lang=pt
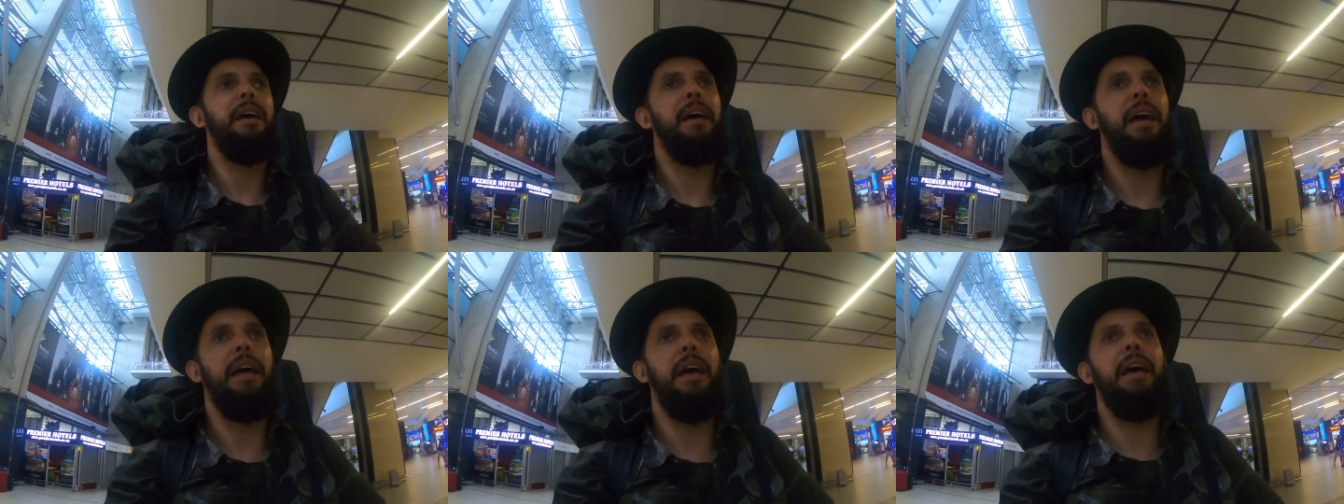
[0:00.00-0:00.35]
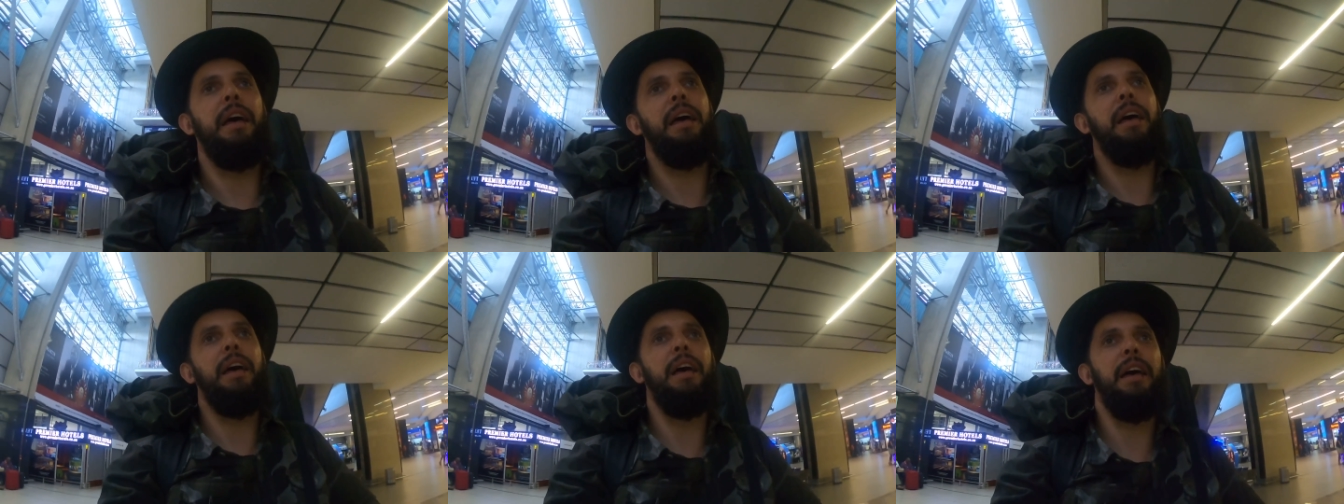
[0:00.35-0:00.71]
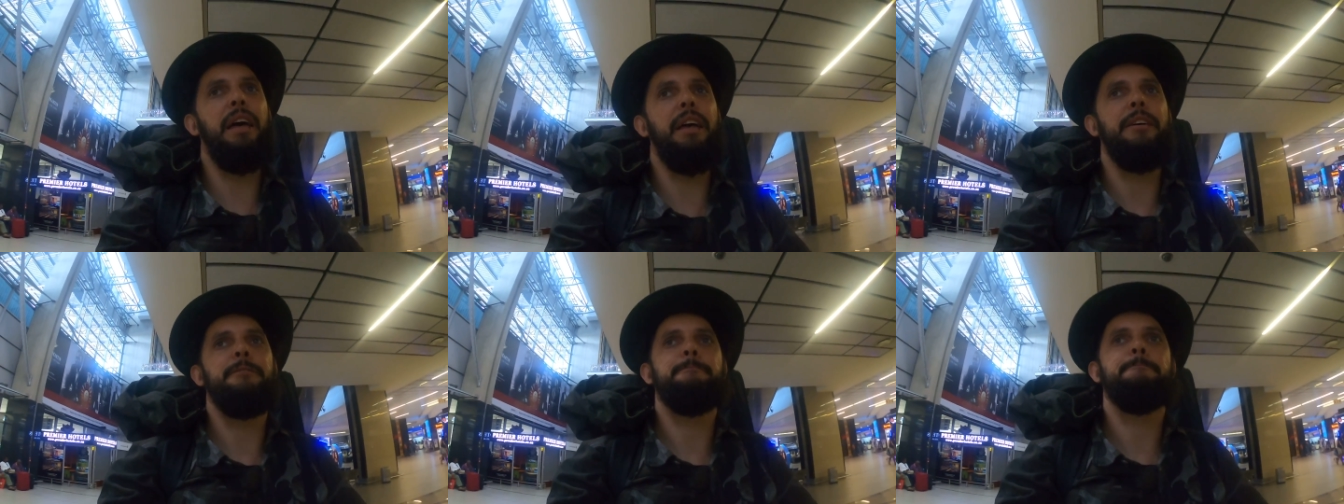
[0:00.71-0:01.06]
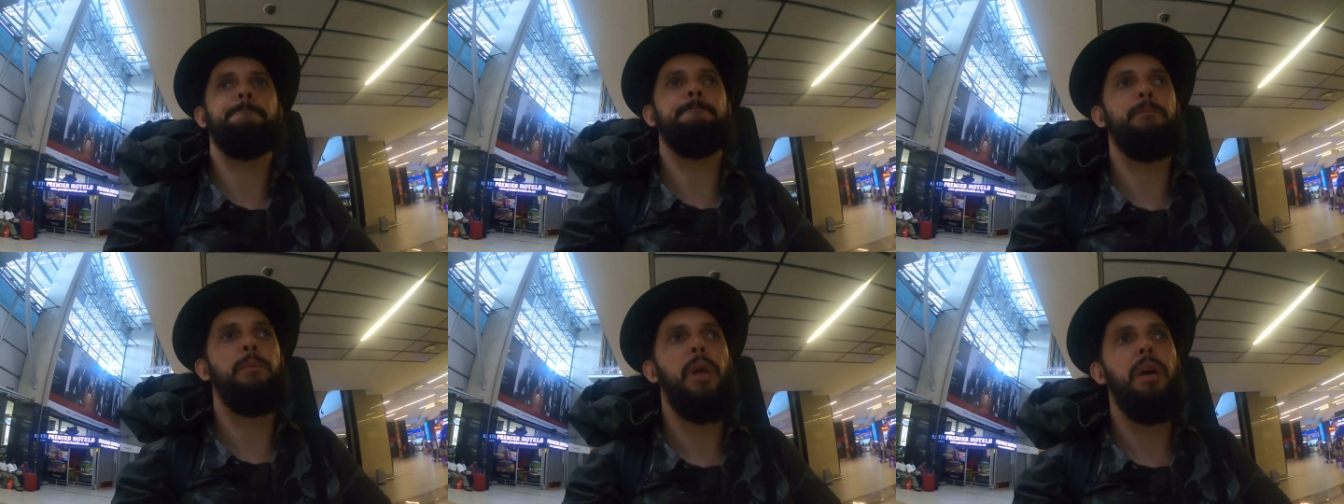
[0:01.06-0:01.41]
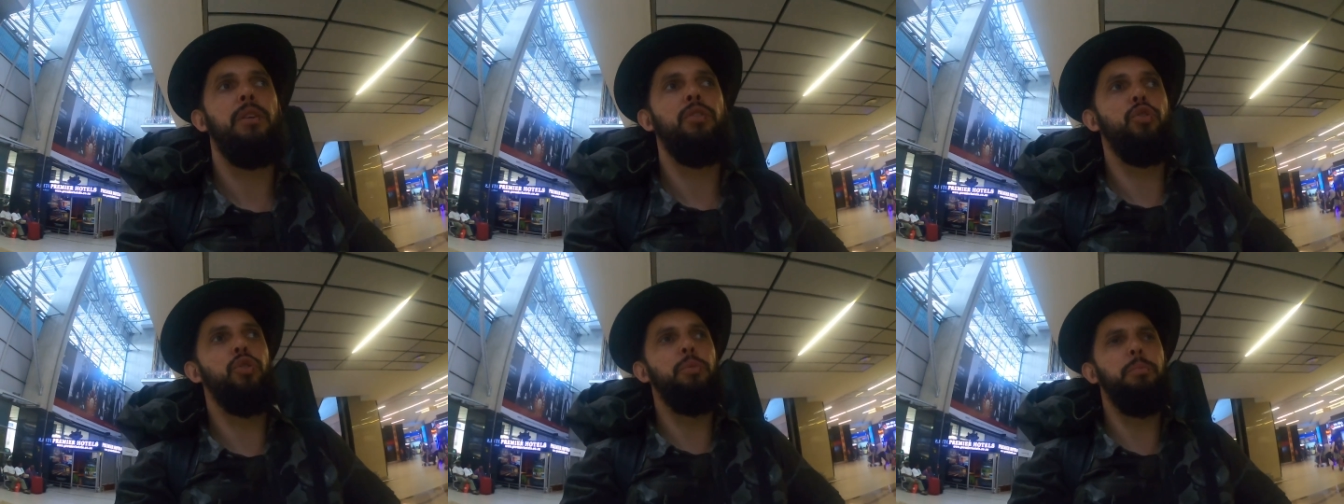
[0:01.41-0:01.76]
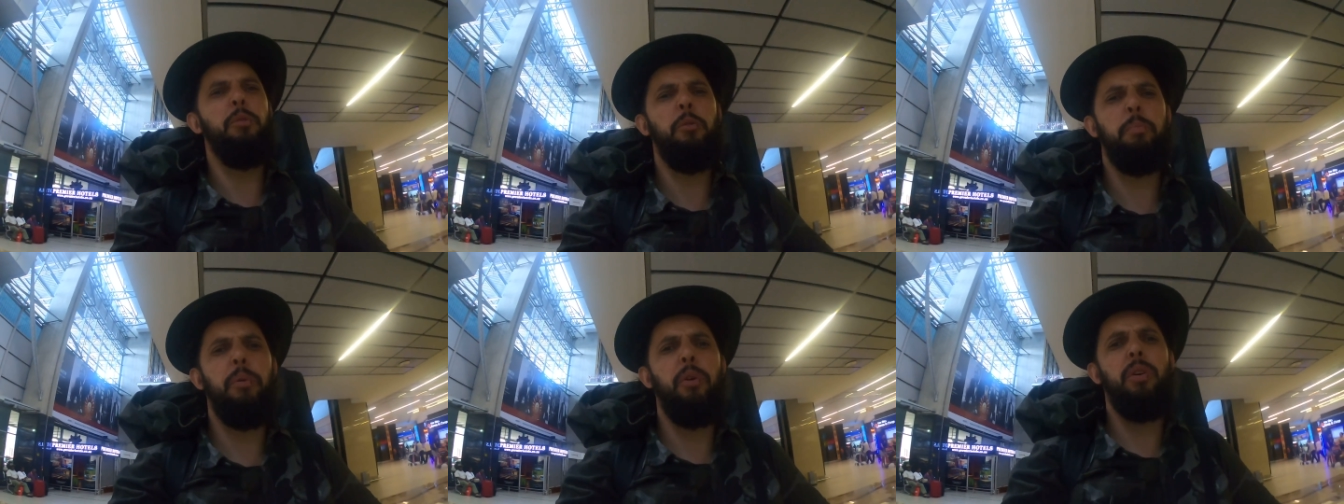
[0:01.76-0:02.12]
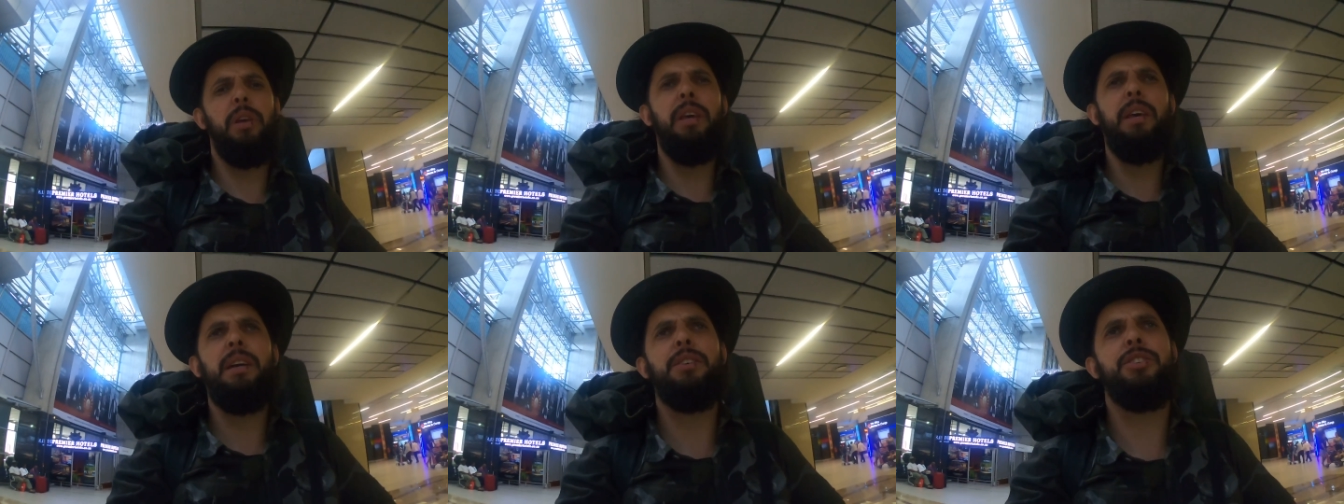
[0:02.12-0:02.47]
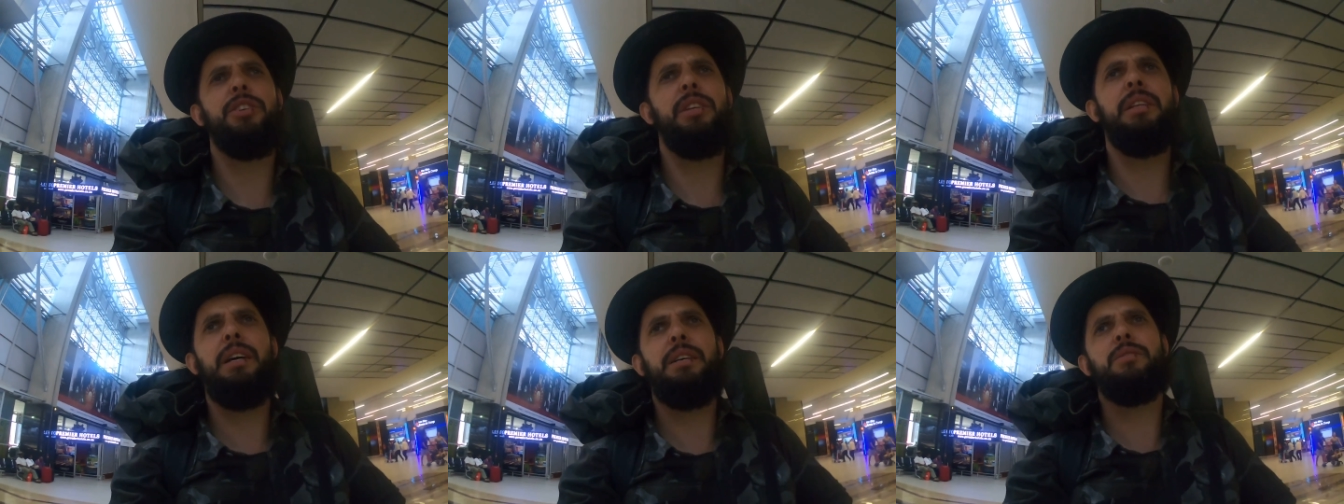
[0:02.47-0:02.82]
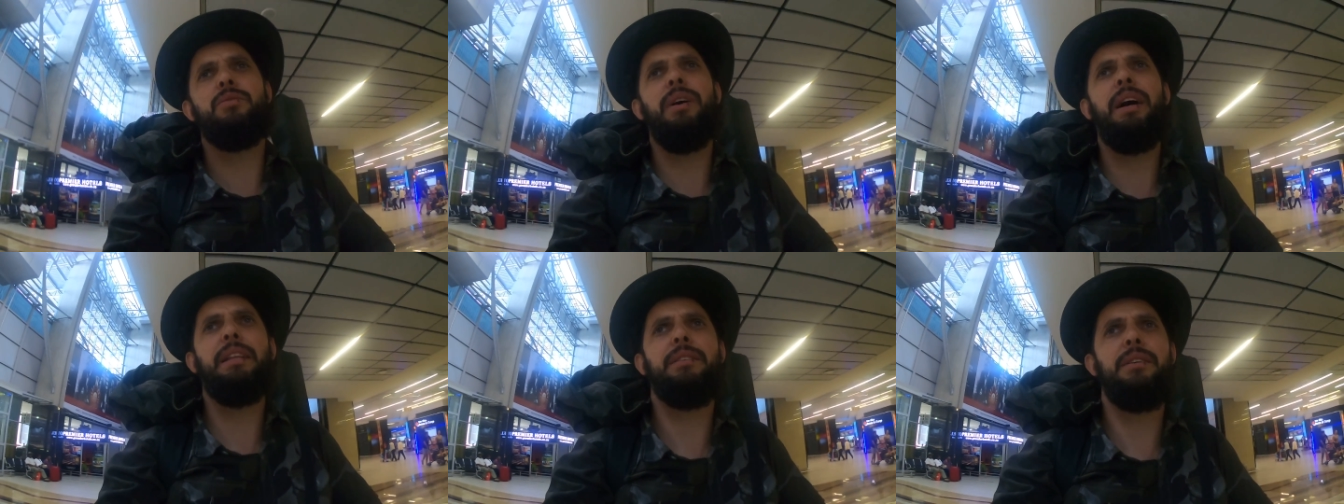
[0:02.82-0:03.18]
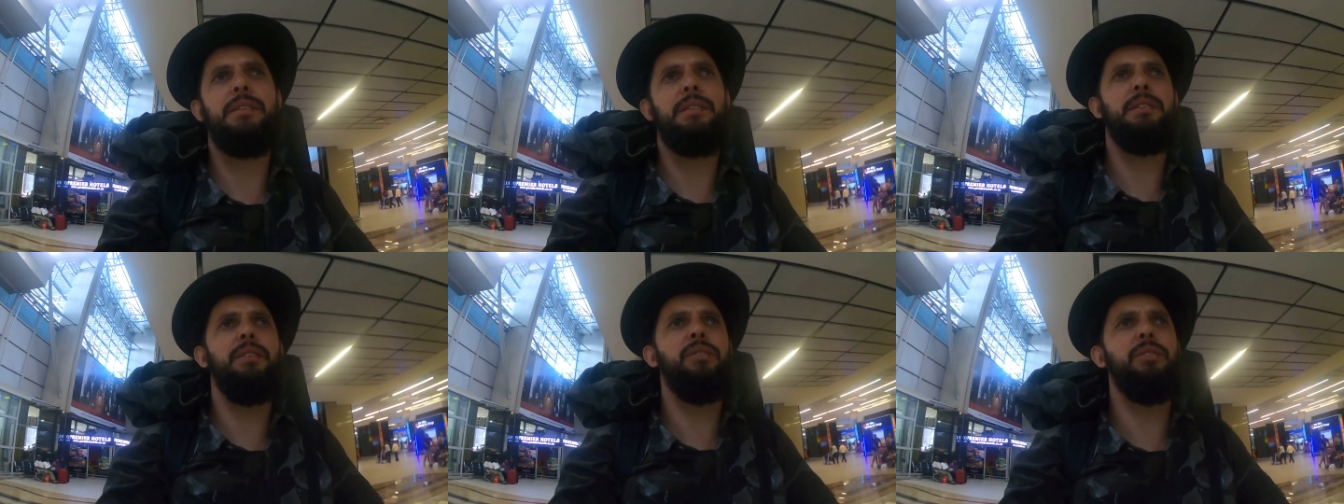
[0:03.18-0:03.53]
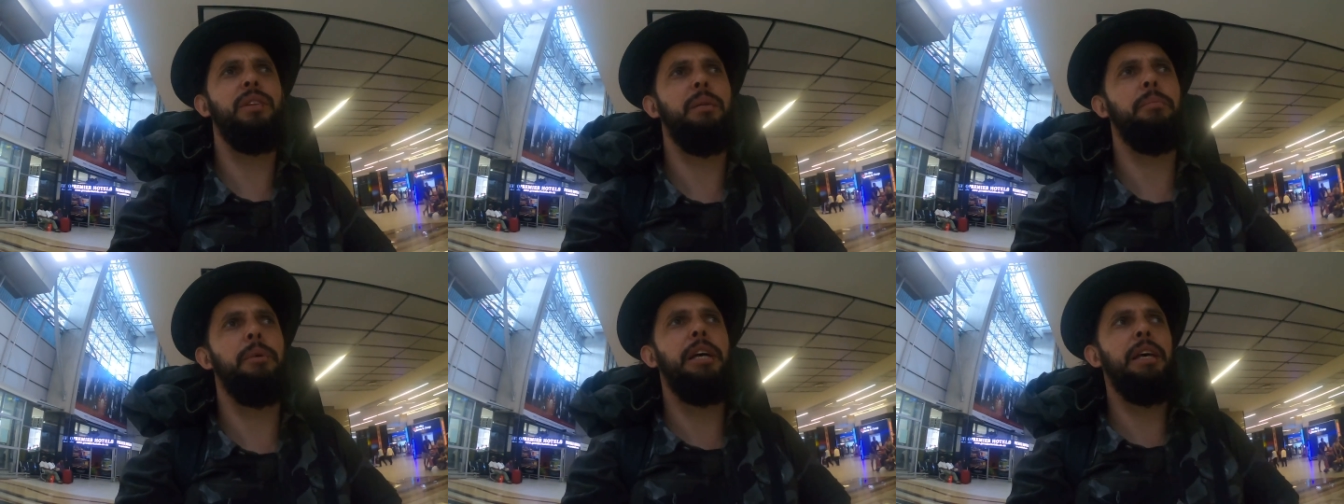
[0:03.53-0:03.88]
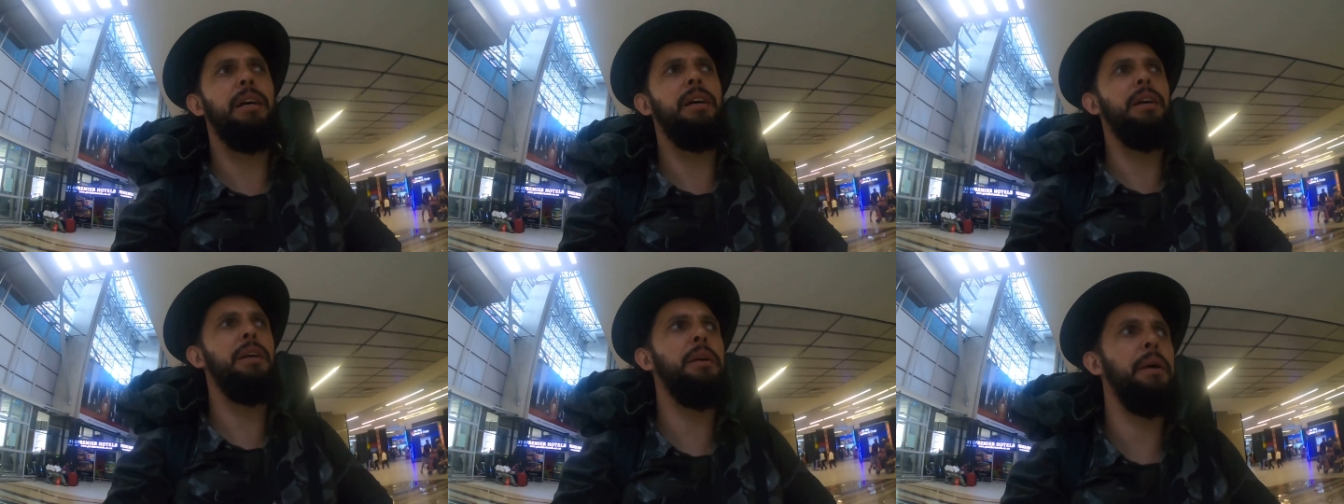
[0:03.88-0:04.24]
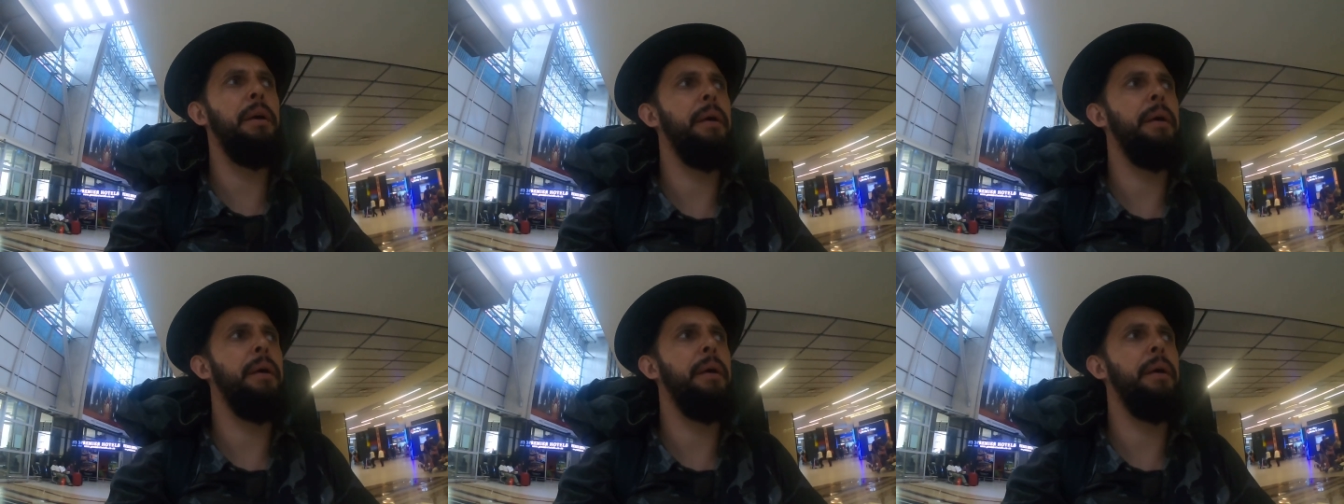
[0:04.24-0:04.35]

É, dormi um pouquinho, acho que das 4 às 5 da manhã.